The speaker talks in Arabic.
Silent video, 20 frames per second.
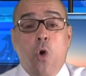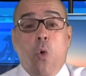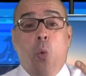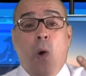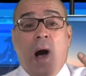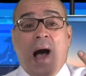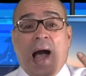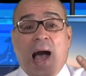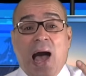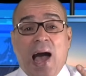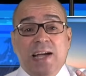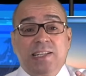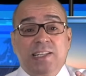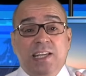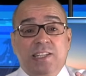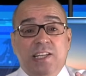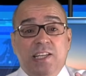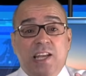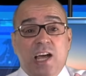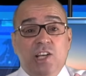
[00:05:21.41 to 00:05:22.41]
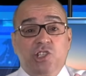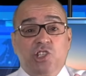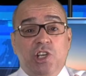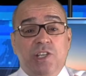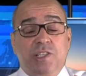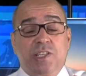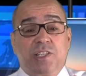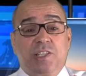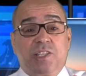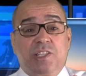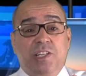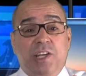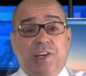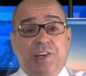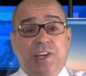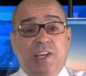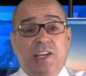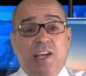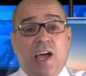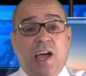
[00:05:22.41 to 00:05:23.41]
وقادة الأجهزة
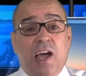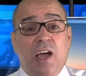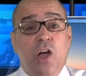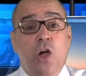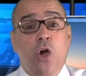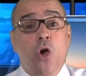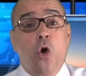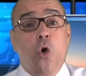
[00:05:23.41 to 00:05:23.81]
السرية